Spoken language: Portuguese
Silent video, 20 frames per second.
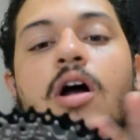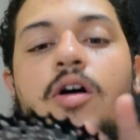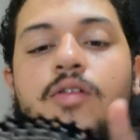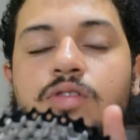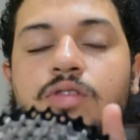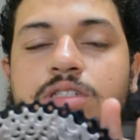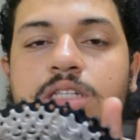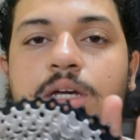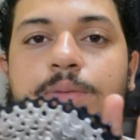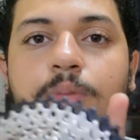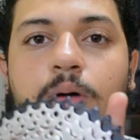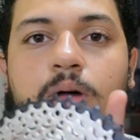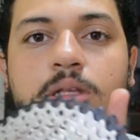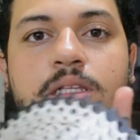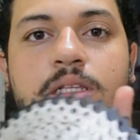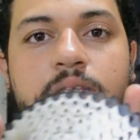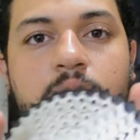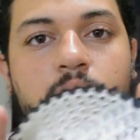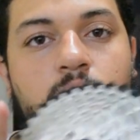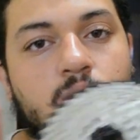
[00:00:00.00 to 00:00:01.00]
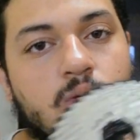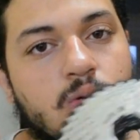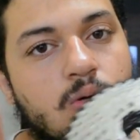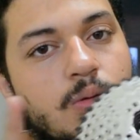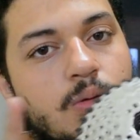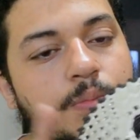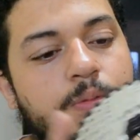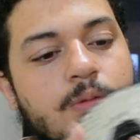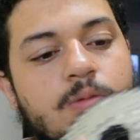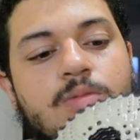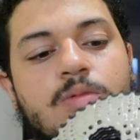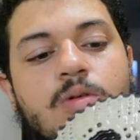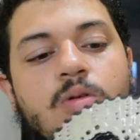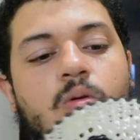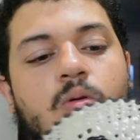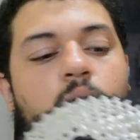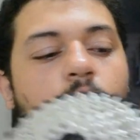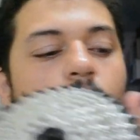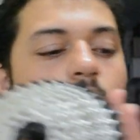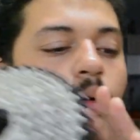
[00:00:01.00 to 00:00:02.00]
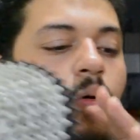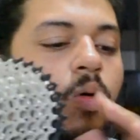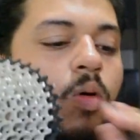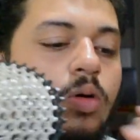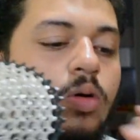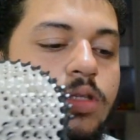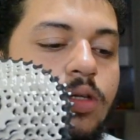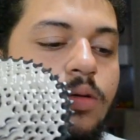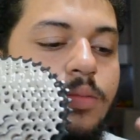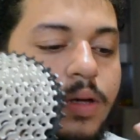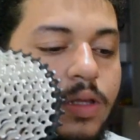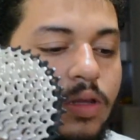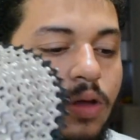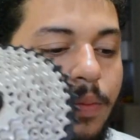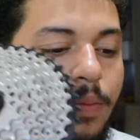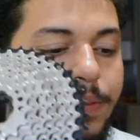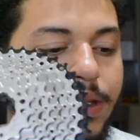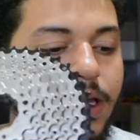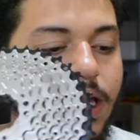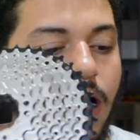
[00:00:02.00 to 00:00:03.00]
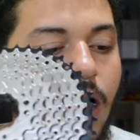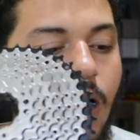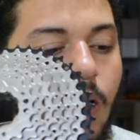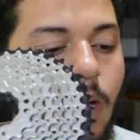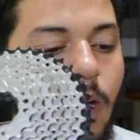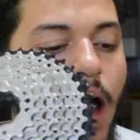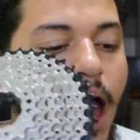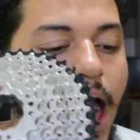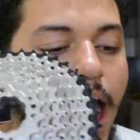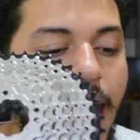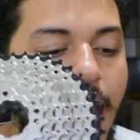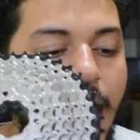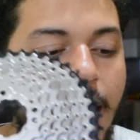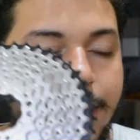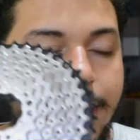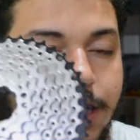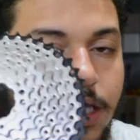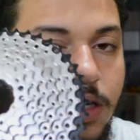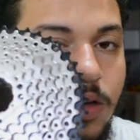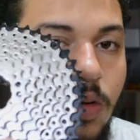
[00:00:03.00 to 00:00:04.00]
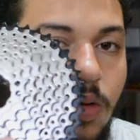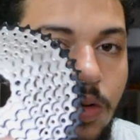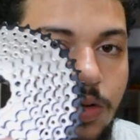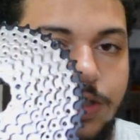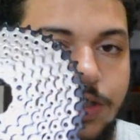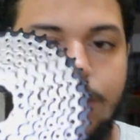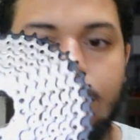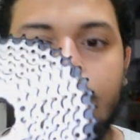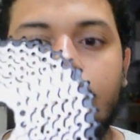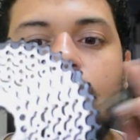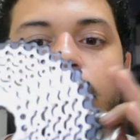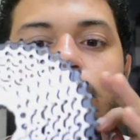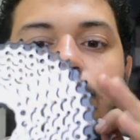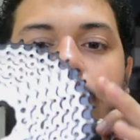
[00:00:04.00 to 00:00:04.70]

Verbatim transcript: você pode ter um grupo com onde o menor peão é de 11 e o